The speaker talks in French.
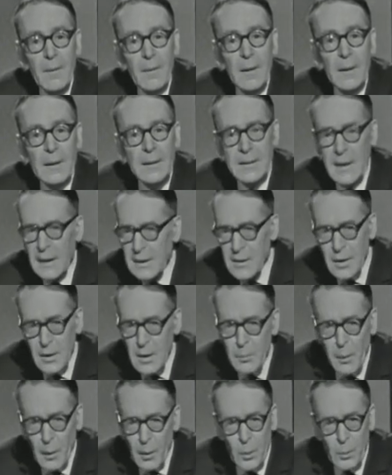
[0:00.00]
Et ça, ça
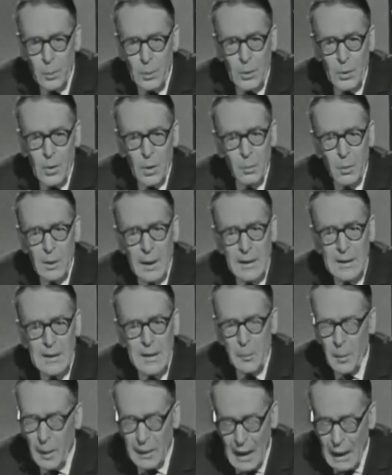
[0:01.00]
n'est pas non plus, comme on l'a dit,
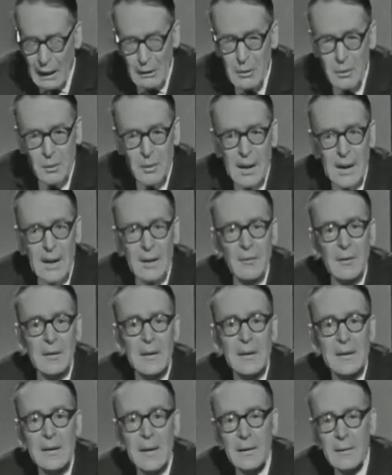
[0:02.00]
c'est pas Carnot qui a inventé
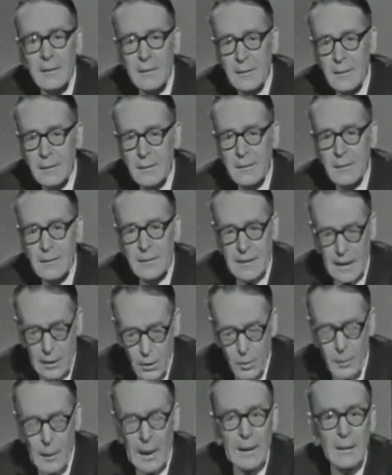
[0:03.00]
ça. C'est
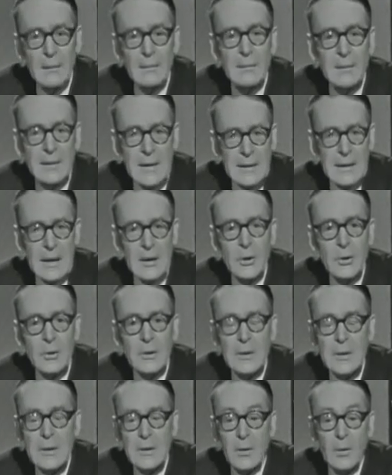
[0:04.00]
le bas, c'est
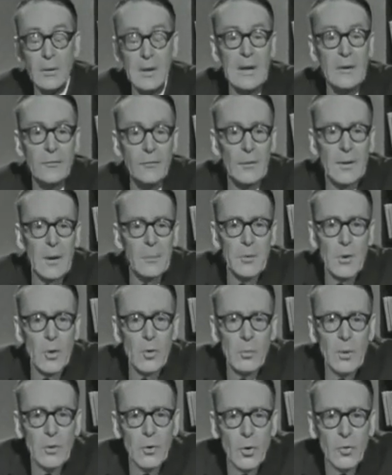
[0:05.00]
injuste, qui ont dit il faut
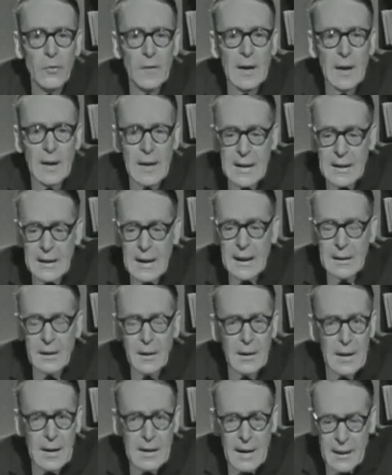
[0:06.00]
absolument trouver dans les cadres,
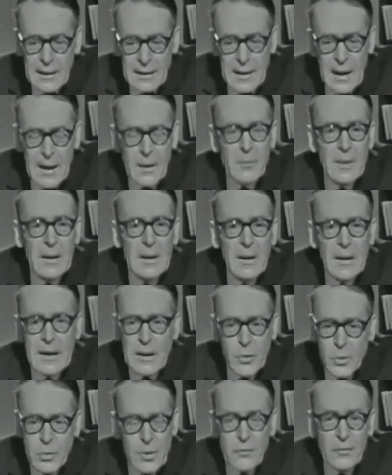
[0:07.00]
dans les cadres de l'armée, dans les
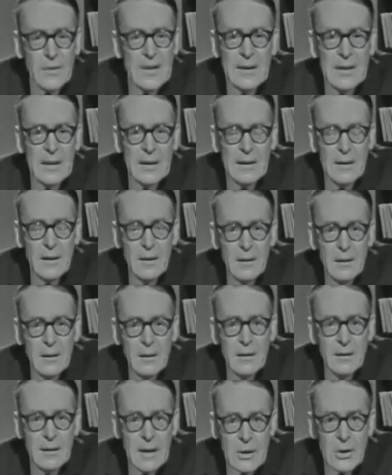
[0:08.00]
sous-officiers,
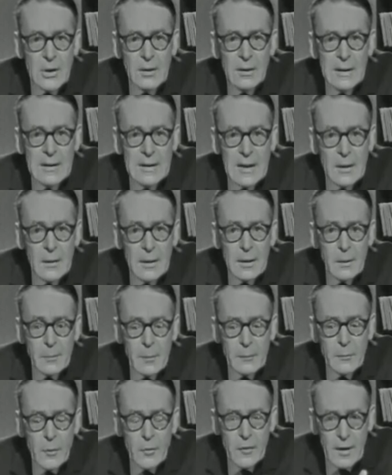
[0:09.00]
des gens qui sont
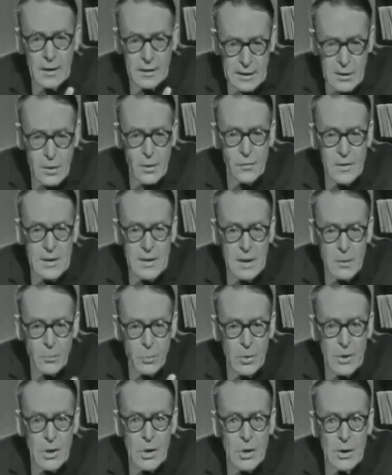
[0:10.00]
capables de devenir des officiers,
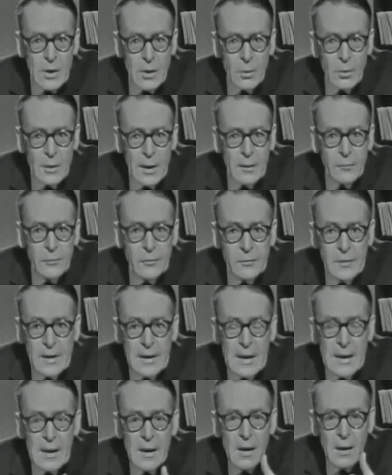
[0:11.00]
puis des généraux. Alors vous
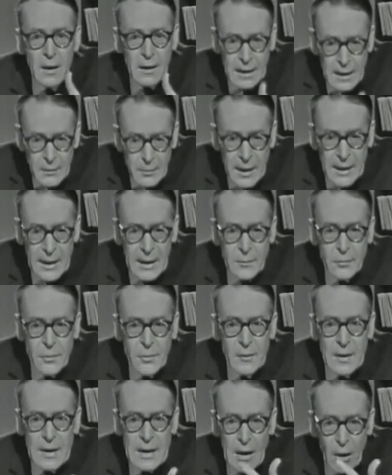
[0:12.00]
voyez Kléber, vous
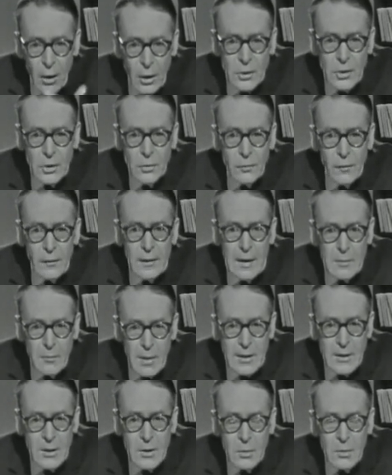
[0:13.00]
voyez Hoche, vous voyez
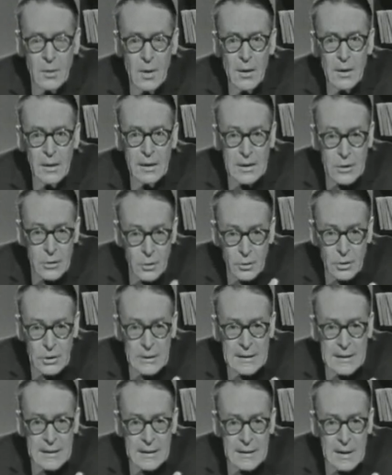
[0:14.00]
Marceau, qui
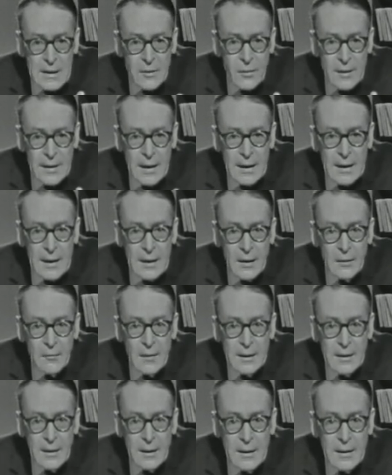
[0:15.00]
surgissent en cette fin d'année
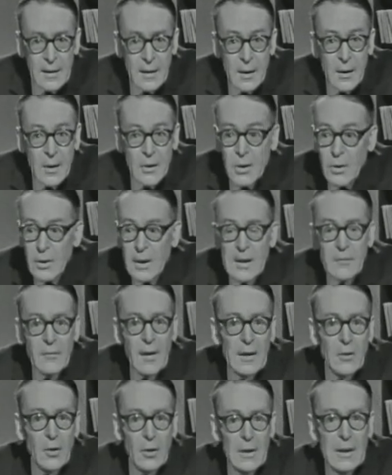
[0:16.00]
93. Ce qui va
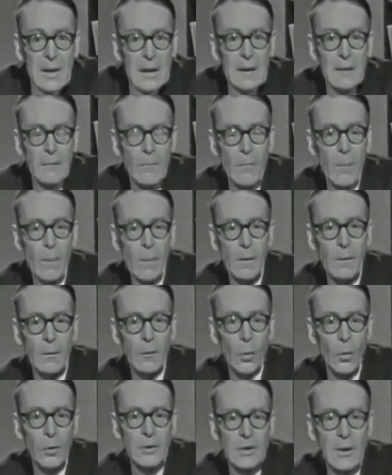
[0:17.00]
donner
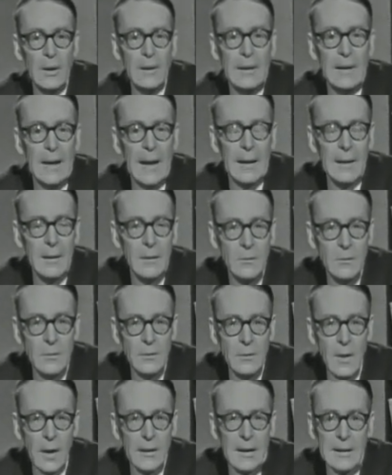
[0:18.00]
aux soldats
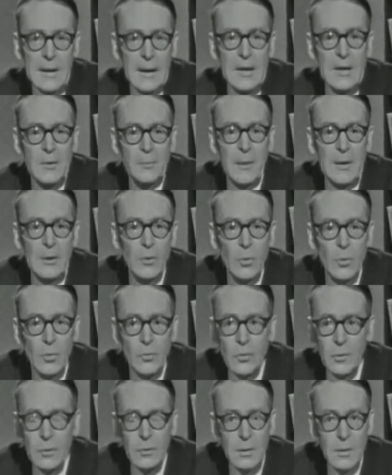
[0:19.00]
un état d'esprit tout
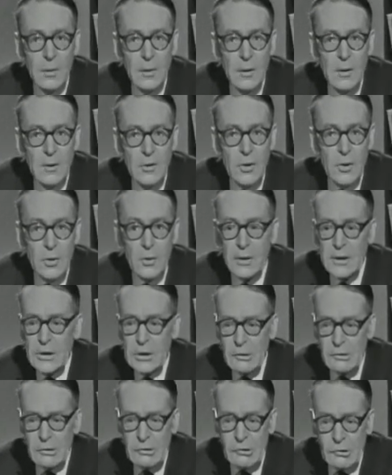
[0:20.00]
nouveau. Ce sont des
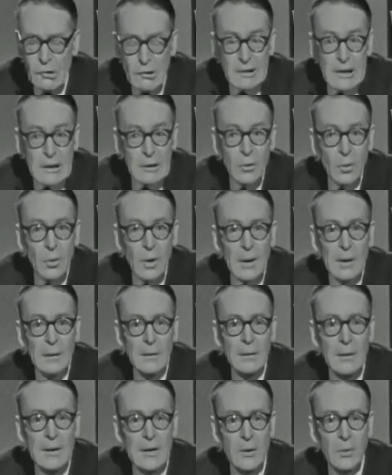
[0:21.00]
gens sortis de nos rangs
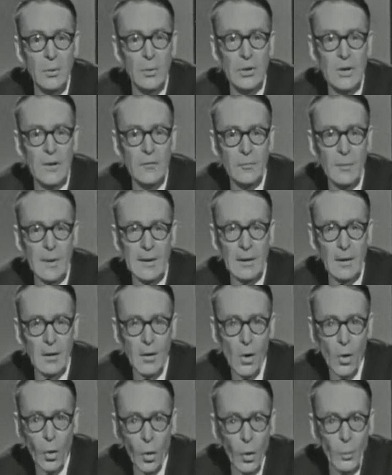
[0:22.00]
qui sont nos chefs maintenant.
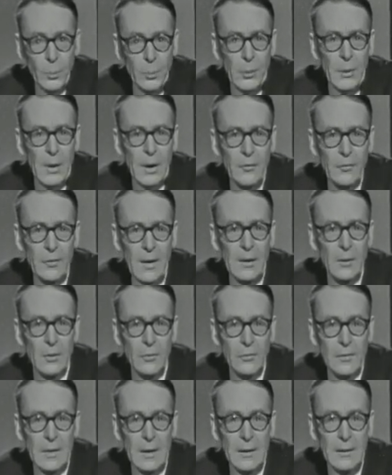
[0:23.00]
On peut leur faire
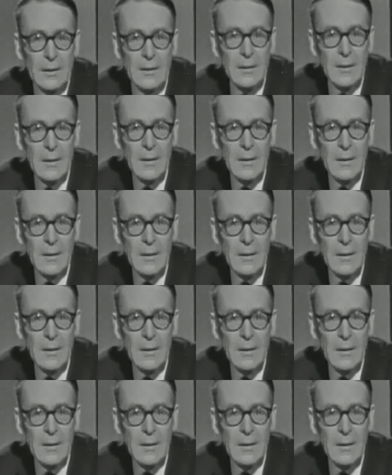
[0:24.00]
confiance.